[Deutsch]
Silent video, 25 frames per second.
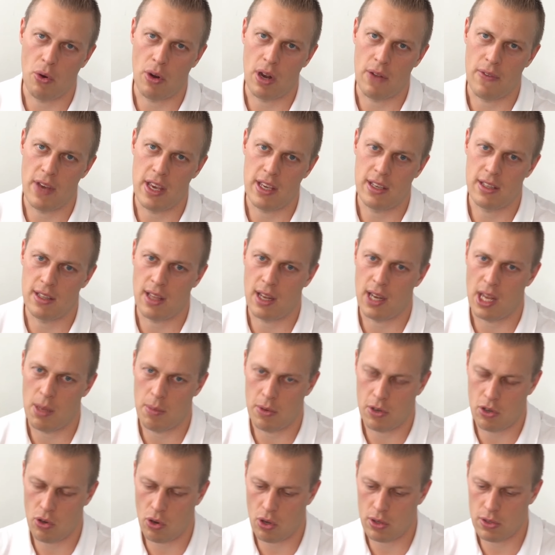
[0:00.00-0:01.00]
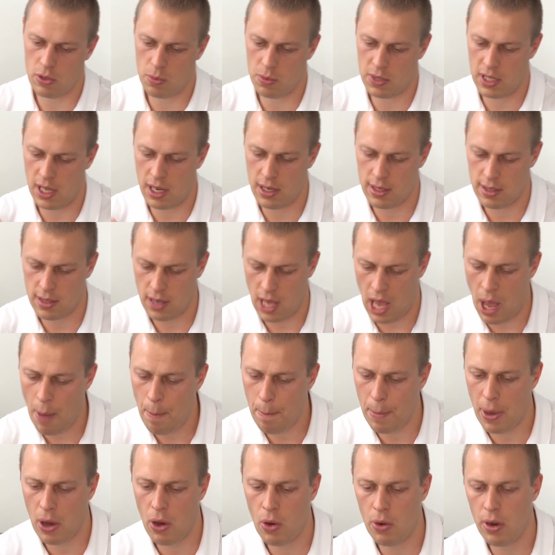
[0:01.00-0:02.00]
oder welche dann eben Knochensubstanz
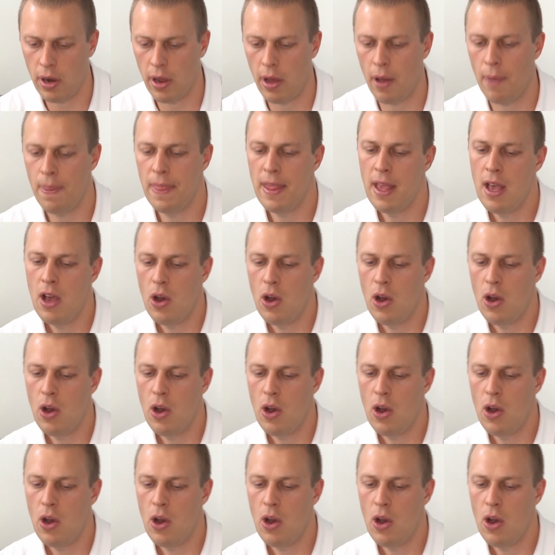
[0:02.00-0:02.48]
abbauen. Ja?